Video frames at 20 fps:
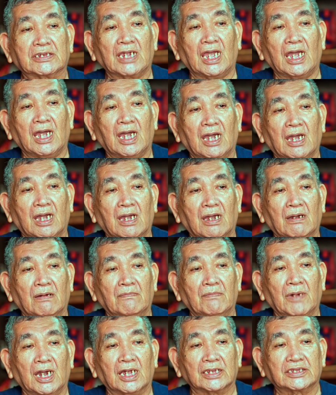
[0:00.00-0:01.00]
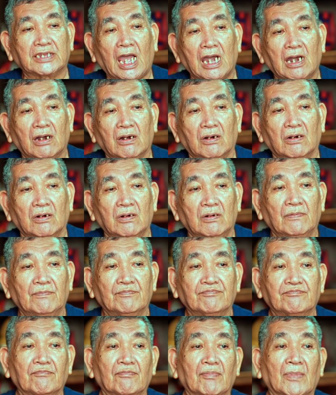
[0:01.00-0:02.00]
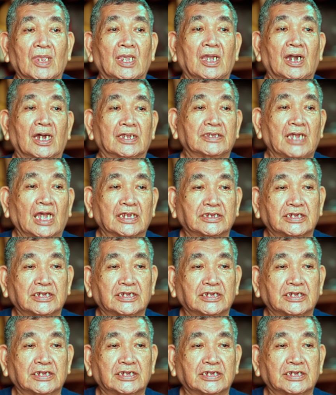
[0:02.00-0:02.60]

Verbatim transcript: sa mga tao, at